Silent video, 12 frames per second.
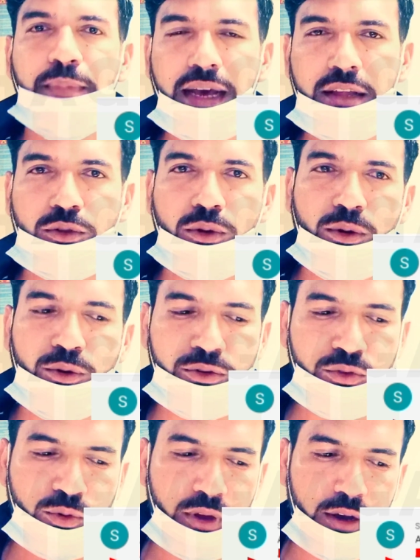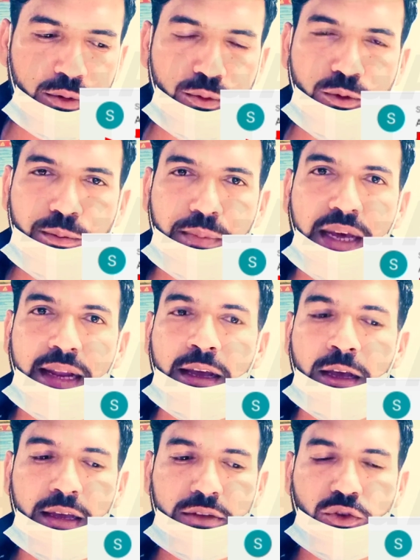मैं तो लुट चुका हूँ
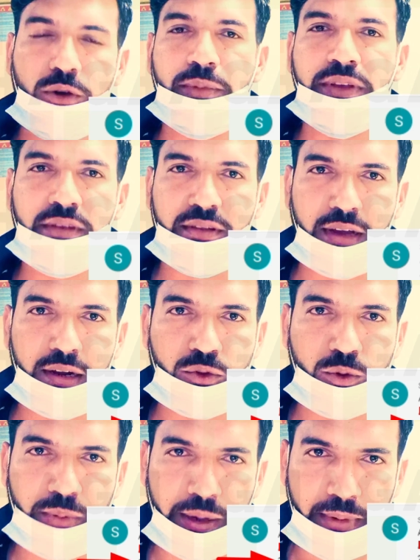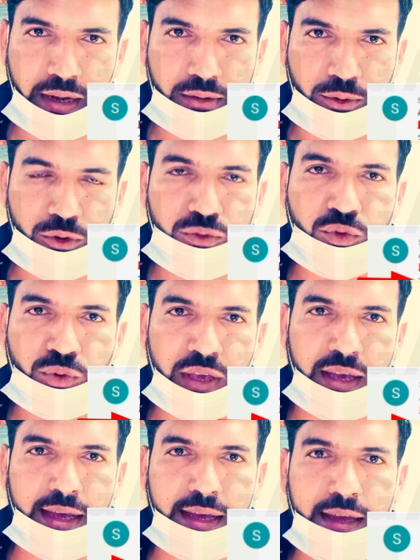मेरे चौबीस हज़ार तो बर्बाद हो
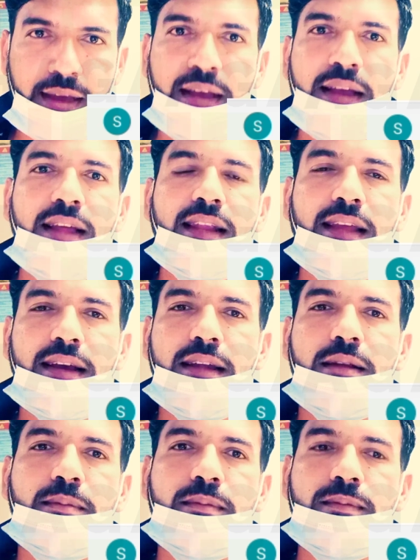चुके हैं लेकिन